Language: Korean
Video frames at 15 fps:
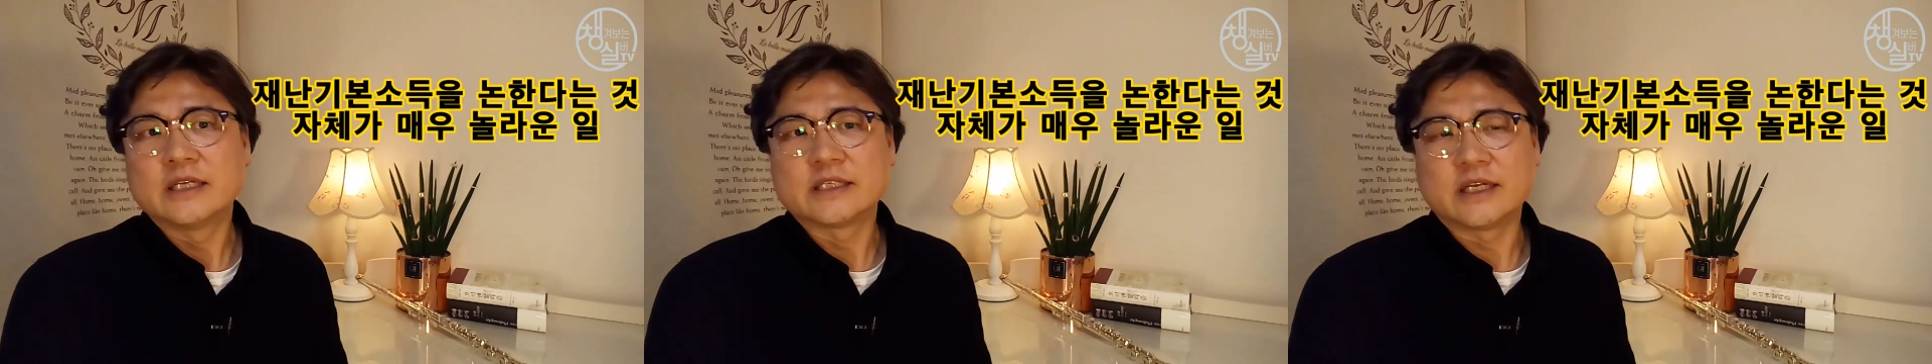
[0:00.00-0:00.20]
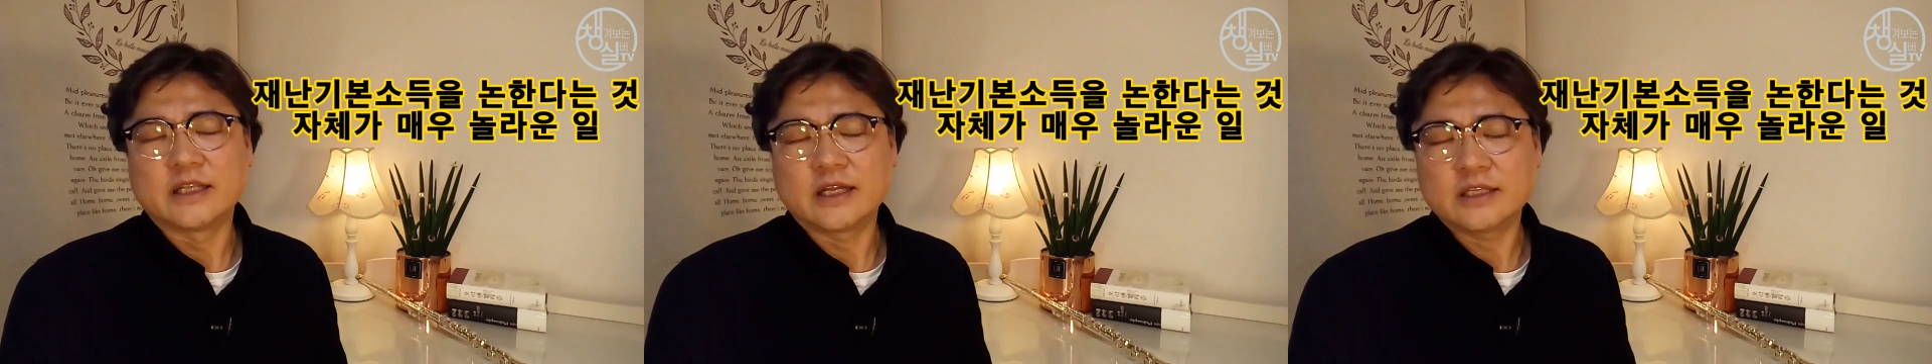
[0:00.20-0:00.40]

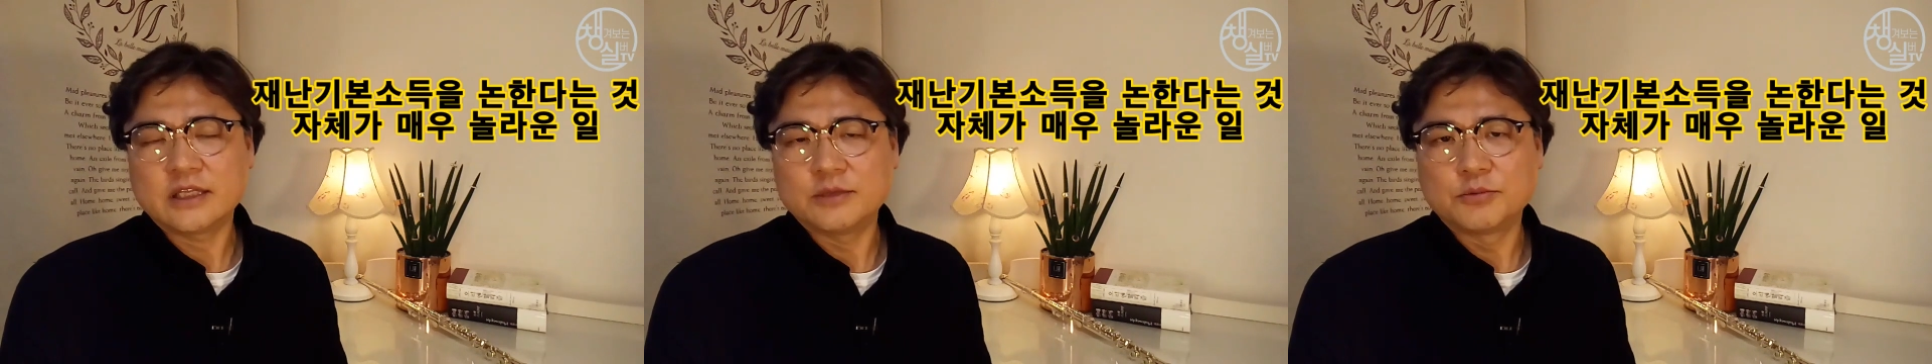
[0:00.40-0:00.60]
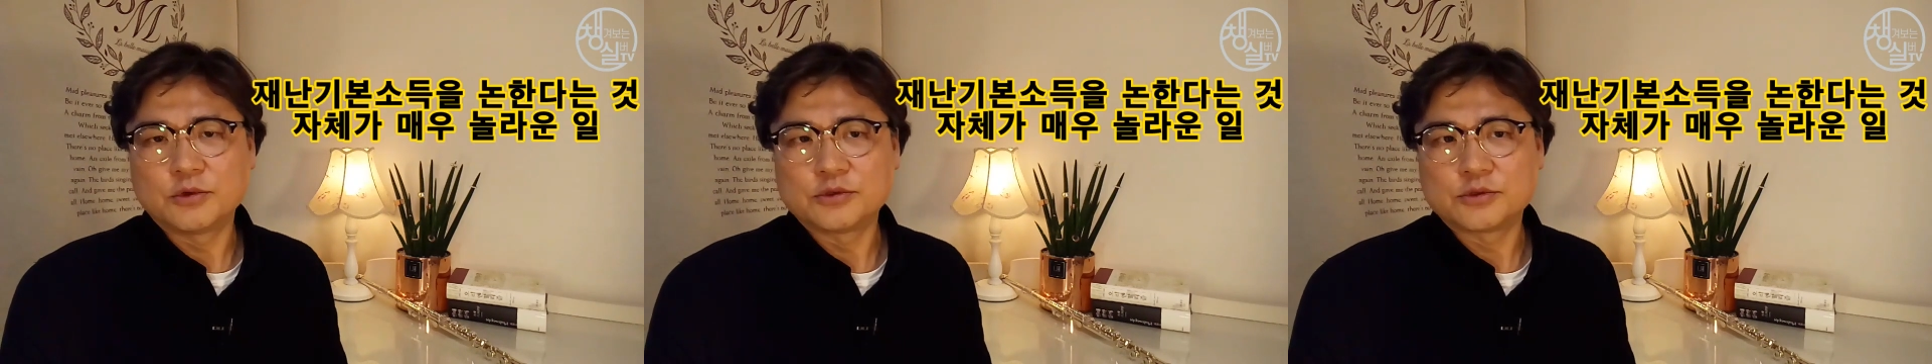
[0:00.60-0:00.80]

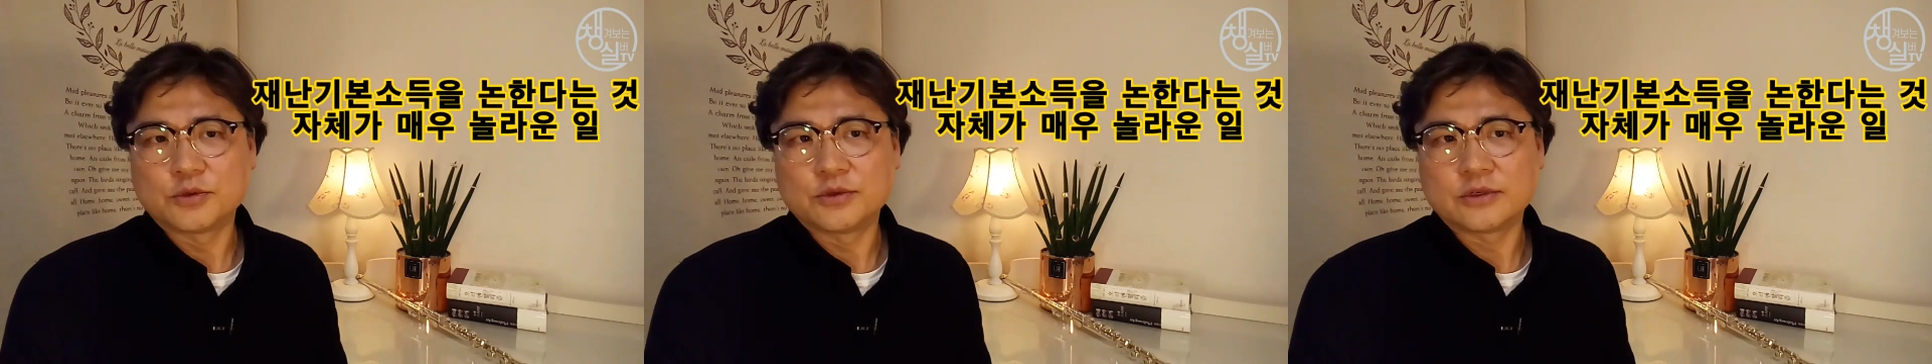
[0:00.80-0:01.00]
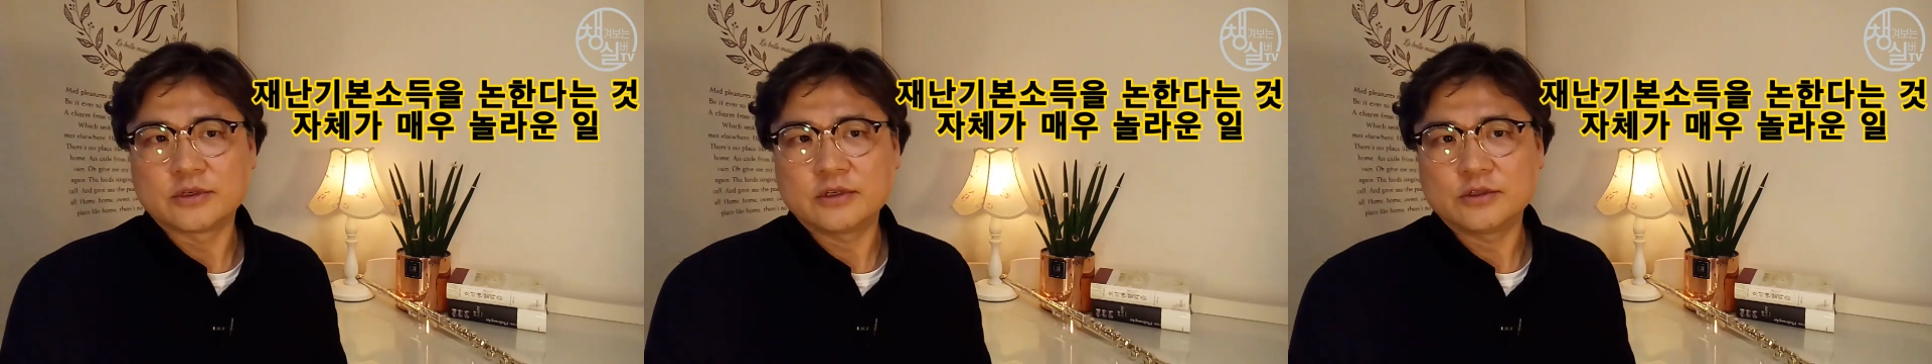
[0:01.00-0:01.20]

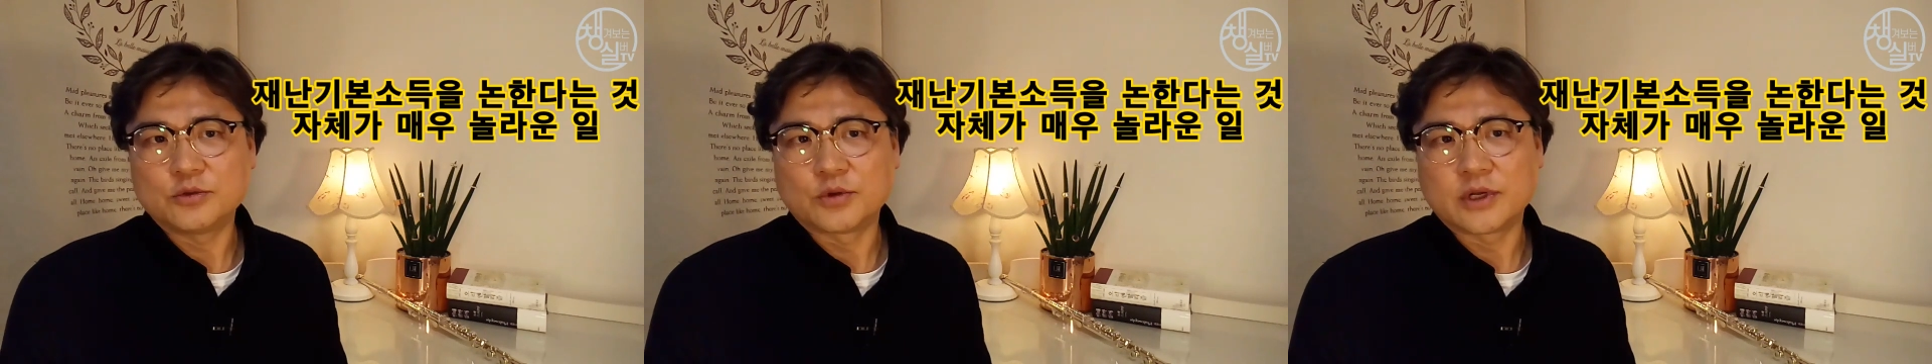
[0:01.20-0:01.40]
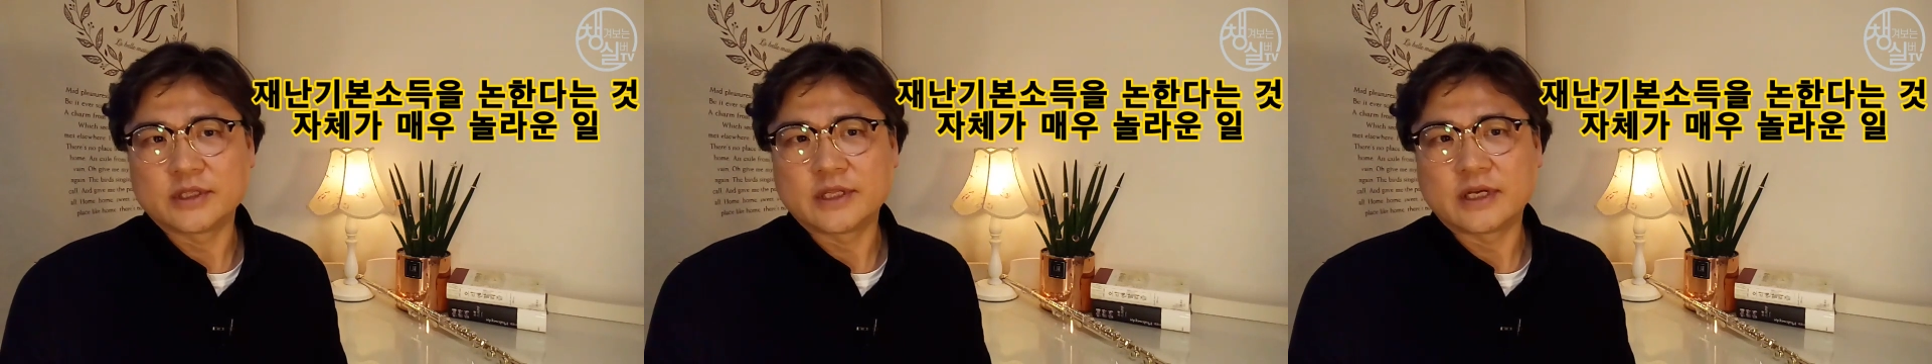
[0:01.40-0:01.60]
재난기본소득을
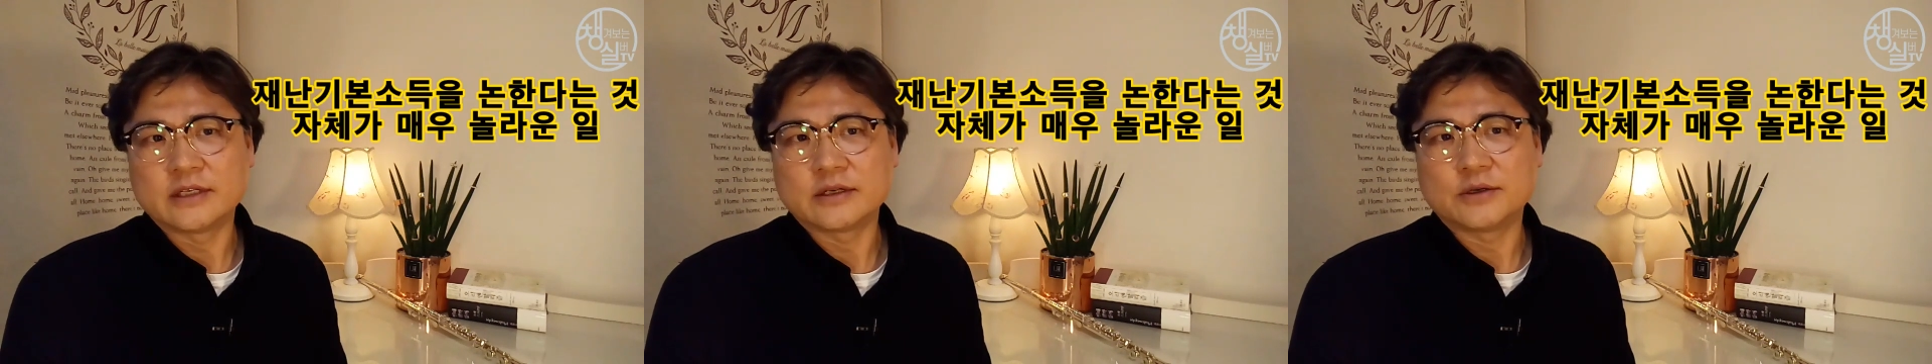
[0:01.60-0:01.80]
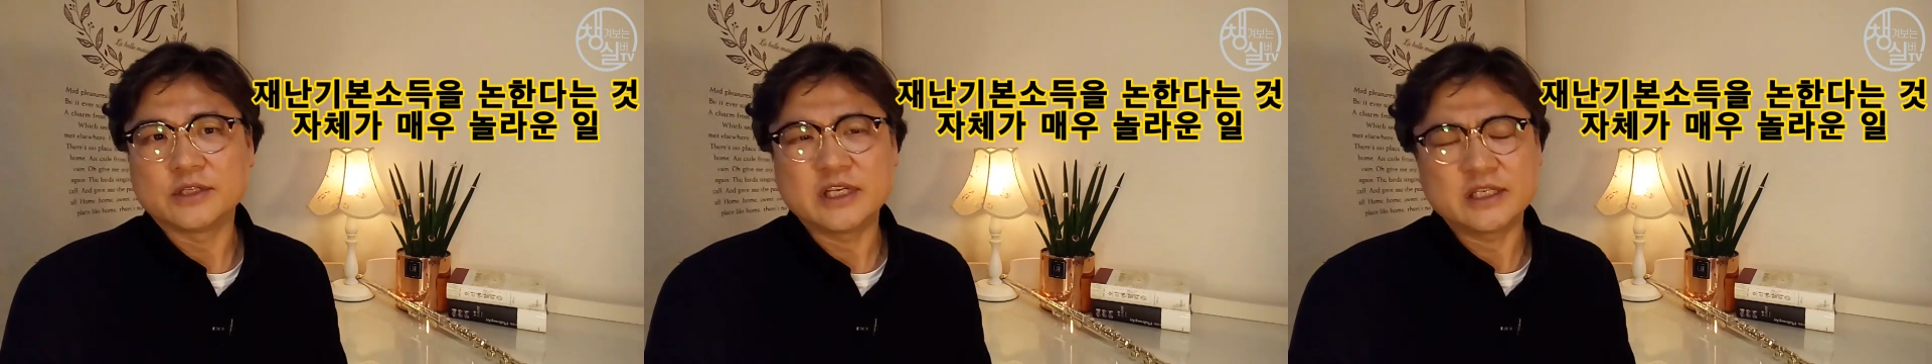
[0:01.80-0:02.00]
논한다는 것